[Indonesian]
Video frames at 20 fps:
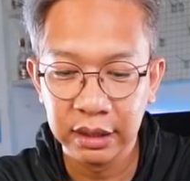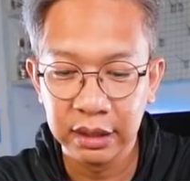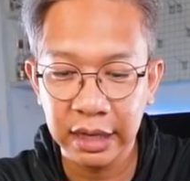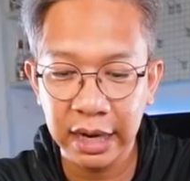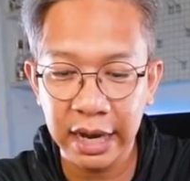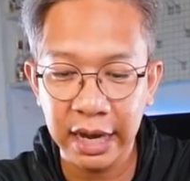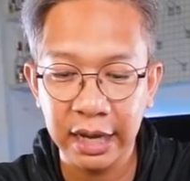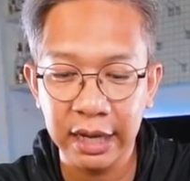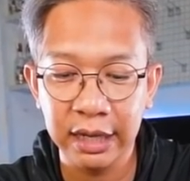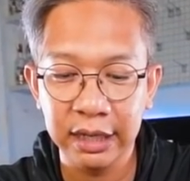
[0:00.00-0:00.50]

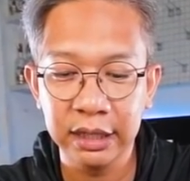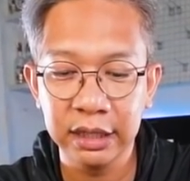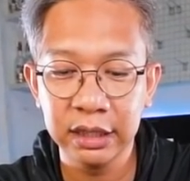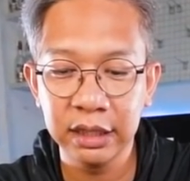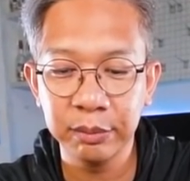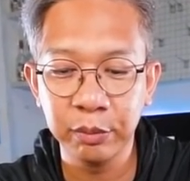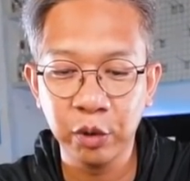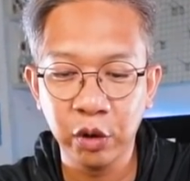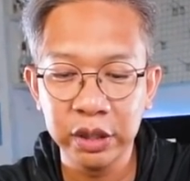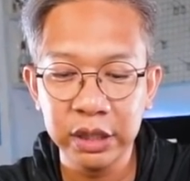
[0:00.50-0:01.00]
Di video
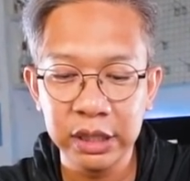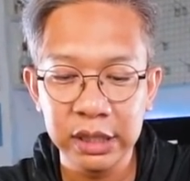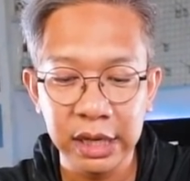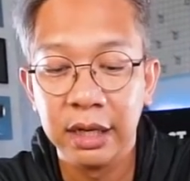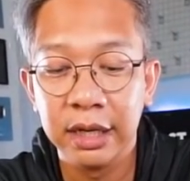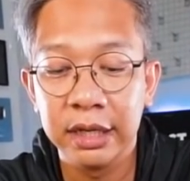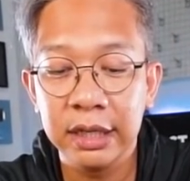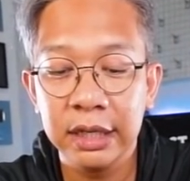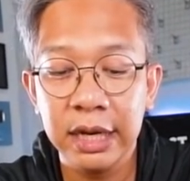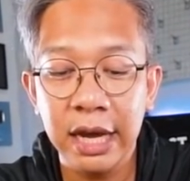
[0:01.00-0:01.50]
kali ini
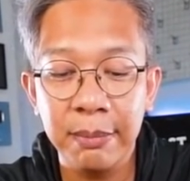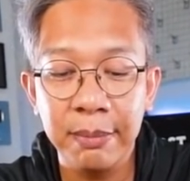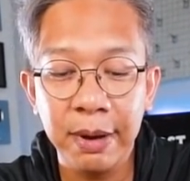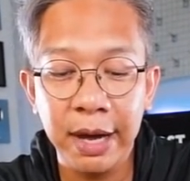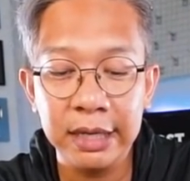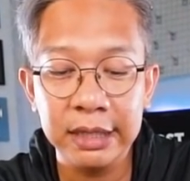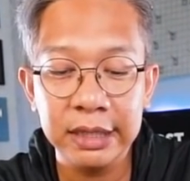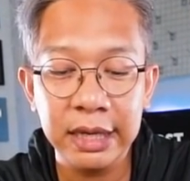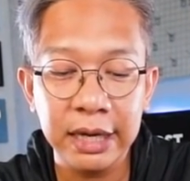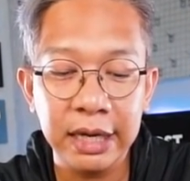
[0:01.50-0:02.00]
kita akan
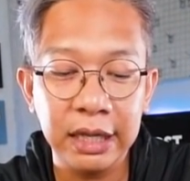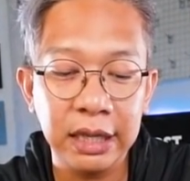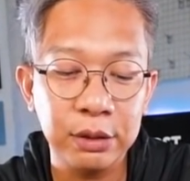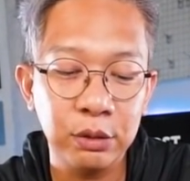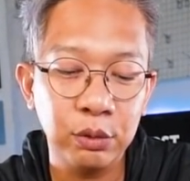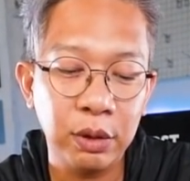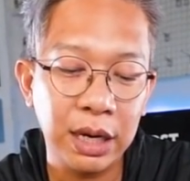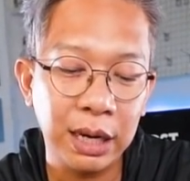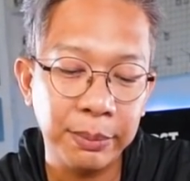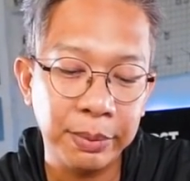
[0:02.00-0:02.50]
merakit Tamiya